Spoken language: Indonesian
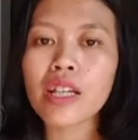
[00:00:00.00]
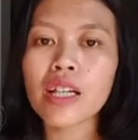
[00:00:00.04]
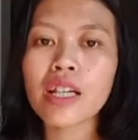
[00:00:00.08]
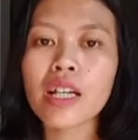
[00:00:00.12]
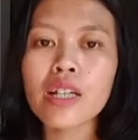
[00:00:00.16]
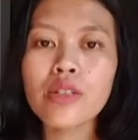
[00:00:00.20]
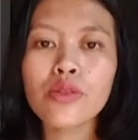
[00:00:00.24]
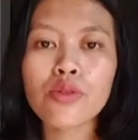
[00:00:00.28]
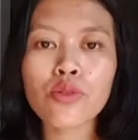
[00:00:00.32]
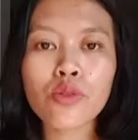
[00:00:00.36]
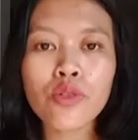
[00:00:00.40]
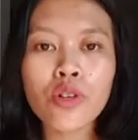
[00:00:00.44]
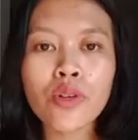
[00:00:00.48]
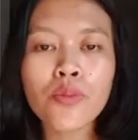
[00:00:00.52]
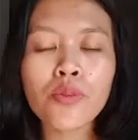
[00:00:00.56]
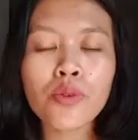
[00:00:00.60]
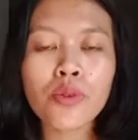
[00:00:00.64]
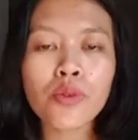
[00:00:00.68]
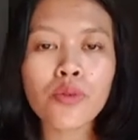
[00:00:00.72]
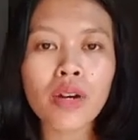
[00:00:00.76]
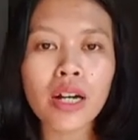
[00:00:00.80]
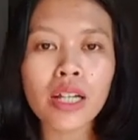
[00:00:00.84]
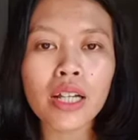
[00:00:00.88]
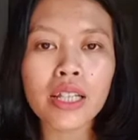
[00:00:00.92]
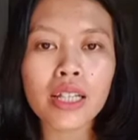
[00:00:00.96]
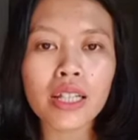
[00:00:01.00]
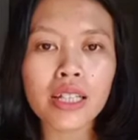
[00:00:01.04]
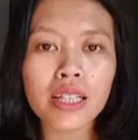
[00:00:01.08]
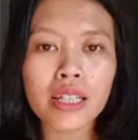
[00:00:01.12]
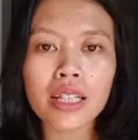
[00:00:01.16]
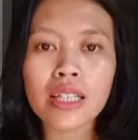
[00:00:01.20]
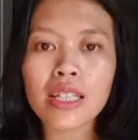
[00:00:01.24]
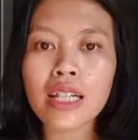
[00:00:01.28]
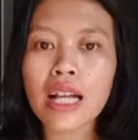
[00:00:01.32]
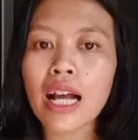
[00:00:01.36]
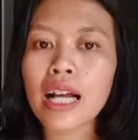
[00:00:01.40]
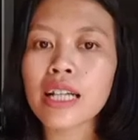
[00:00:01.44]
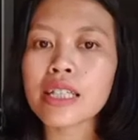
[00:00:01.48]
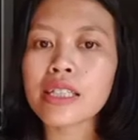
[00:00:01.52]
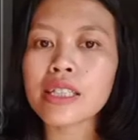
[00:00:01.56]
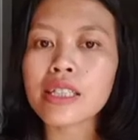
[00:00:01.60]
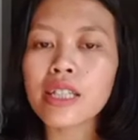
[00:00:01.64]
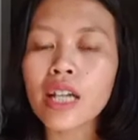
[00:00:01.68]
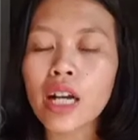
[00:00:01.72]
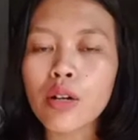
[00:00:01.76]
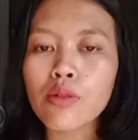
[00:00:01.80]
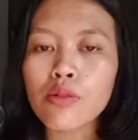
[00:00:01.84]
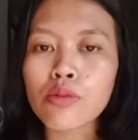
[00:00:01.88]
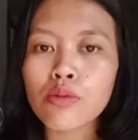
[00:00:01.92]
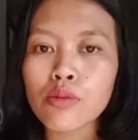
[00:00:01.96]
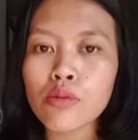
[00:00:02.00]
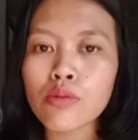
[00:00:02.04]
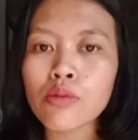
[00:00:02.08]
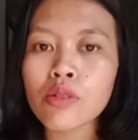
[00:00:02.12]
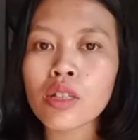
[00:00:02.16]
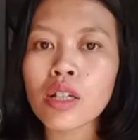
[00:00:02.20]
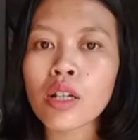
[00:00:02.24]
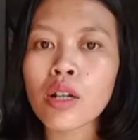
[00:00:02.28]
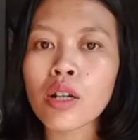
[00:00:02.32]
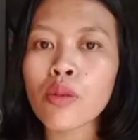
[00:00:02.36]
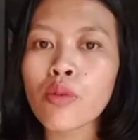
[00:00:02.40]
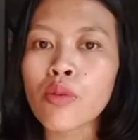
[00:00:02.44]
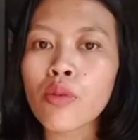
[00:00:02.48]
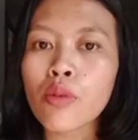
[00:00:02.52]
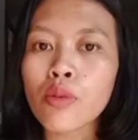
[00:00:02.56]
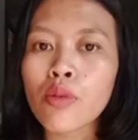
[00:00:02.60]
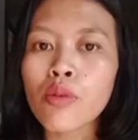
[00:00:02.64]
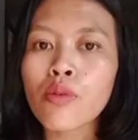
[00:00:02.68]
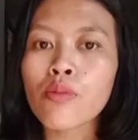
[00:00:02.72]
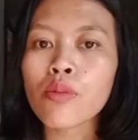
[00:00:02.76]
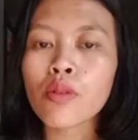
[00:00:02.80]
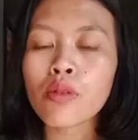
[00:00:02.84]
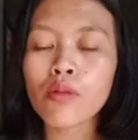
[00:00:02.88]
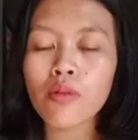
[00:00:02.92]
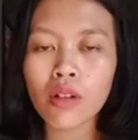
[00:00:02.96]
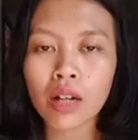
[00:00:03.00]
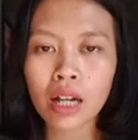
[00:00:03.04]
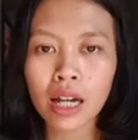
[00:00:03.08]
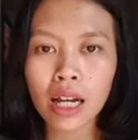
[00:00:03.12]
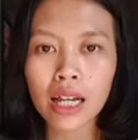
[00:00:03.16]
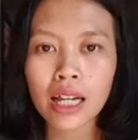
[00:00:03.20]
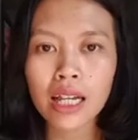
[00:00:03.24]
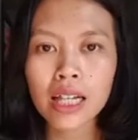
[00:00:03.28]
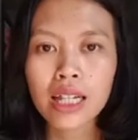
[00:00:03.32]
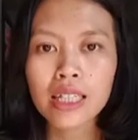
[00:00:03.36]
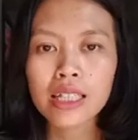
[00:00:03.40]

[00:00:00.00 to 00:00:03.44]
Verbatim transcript: dan cukup 2 tetes aja untuk seluruh muka.